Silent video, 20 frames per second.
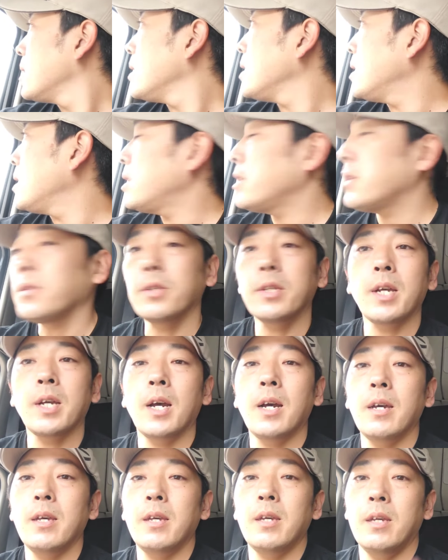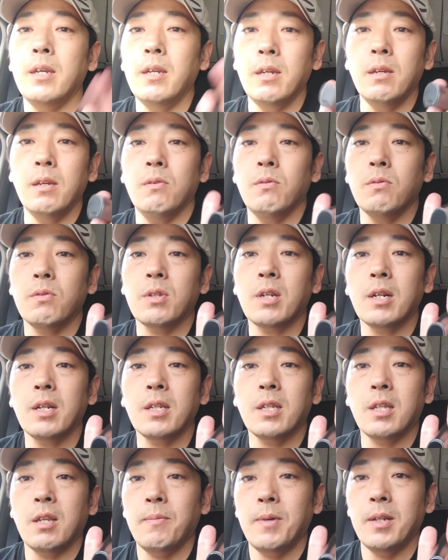えー、それじゃあ、えー、お疲
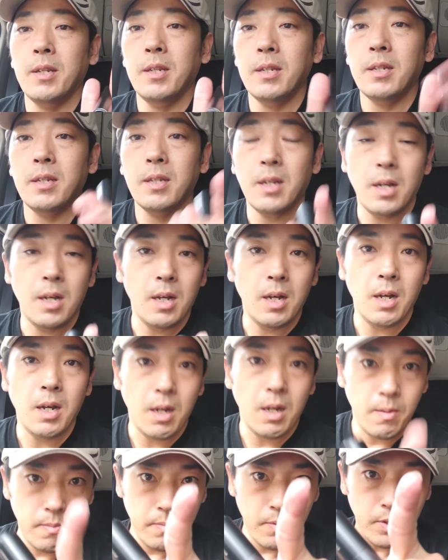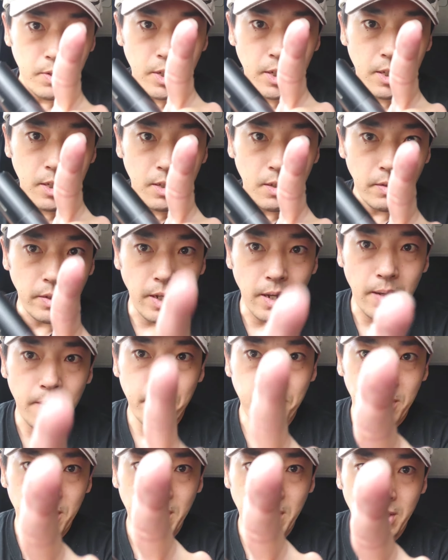れ様でした。ポチッとな、
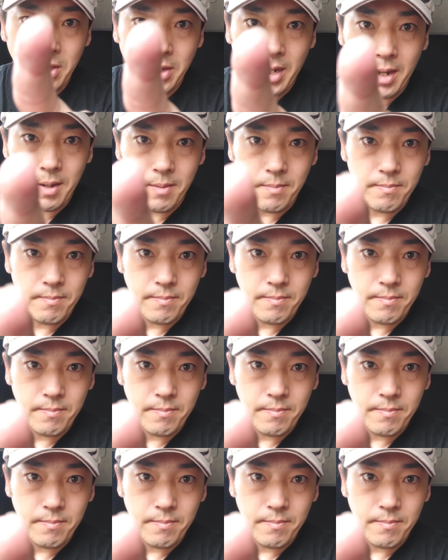ポチッとな。